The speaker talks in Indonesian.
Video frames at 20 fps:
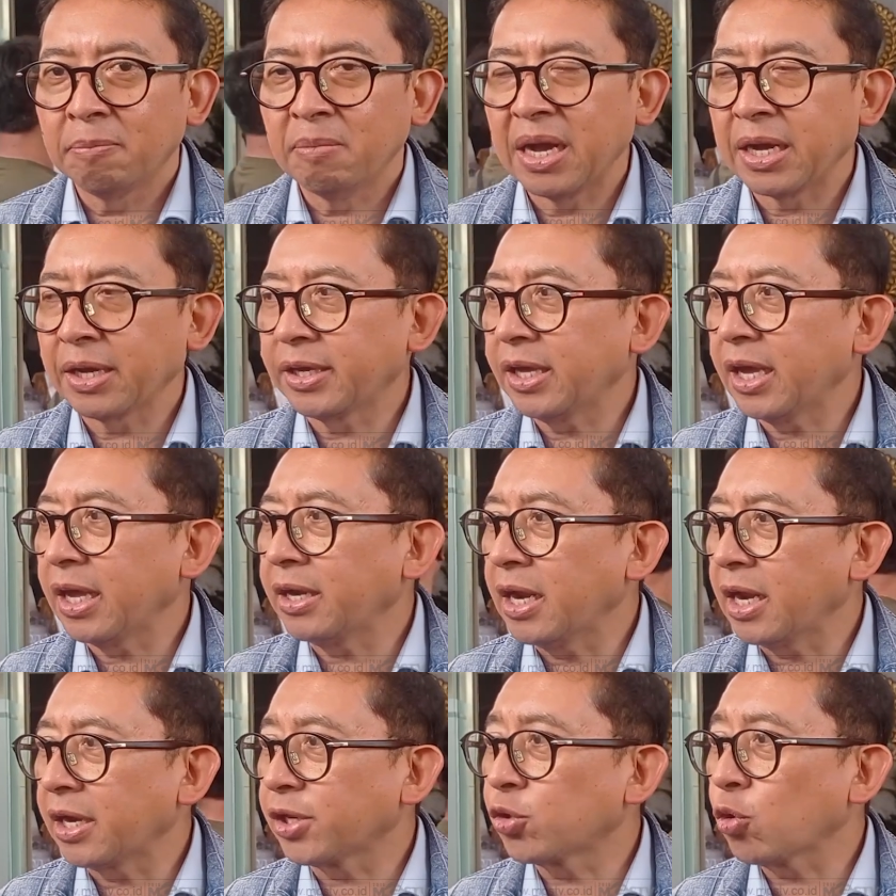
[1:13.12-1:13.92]
bagian
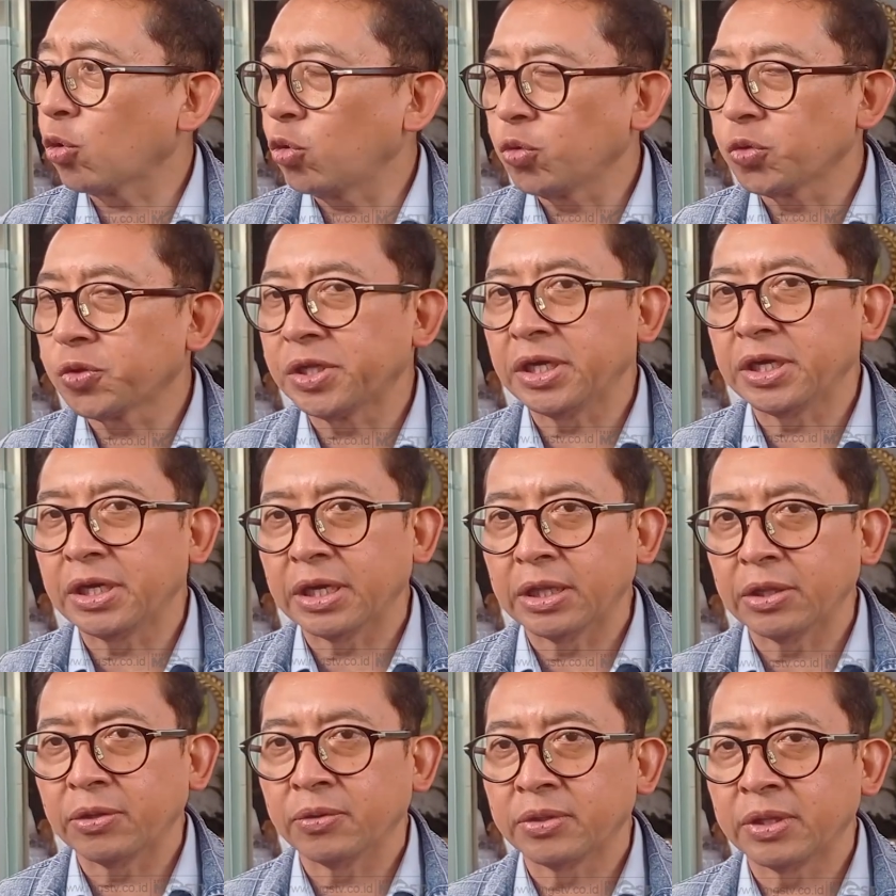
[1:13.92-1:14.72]
dari solusi.
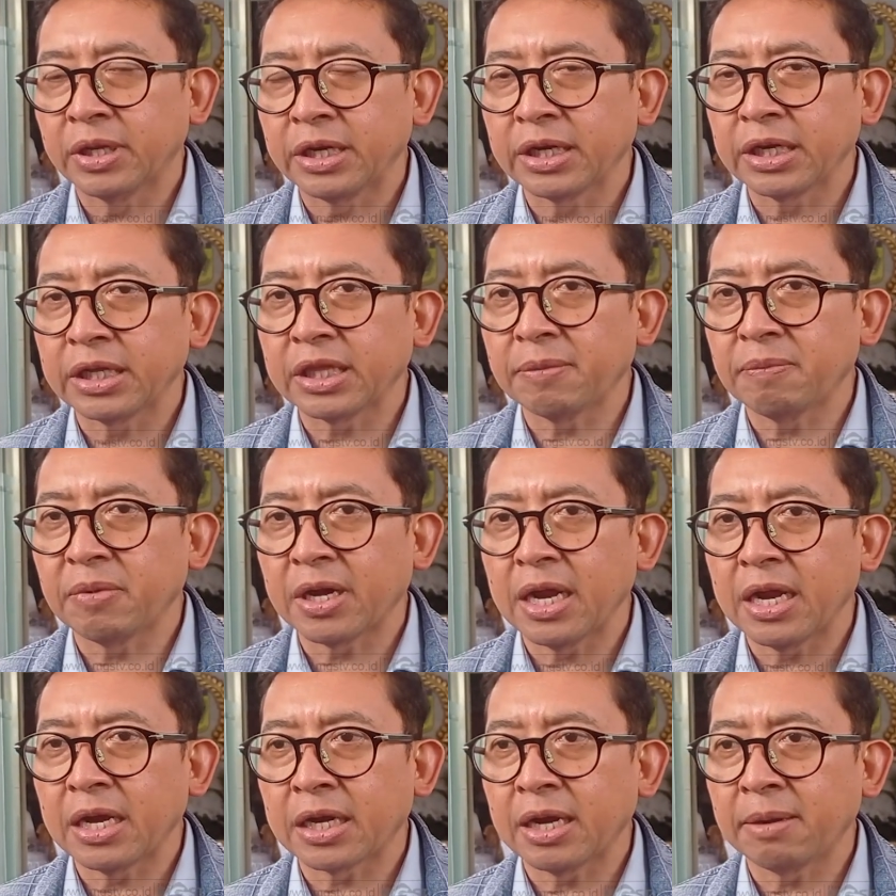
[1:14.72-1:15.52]
Jadi kita
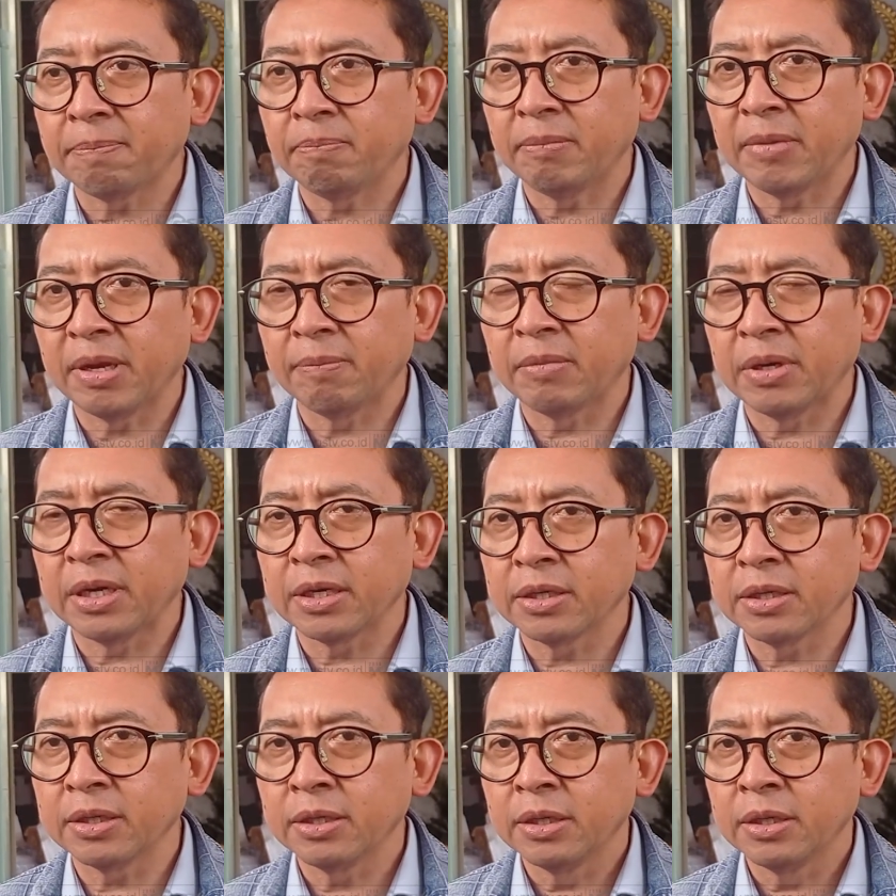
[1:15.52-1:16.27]
berharap memang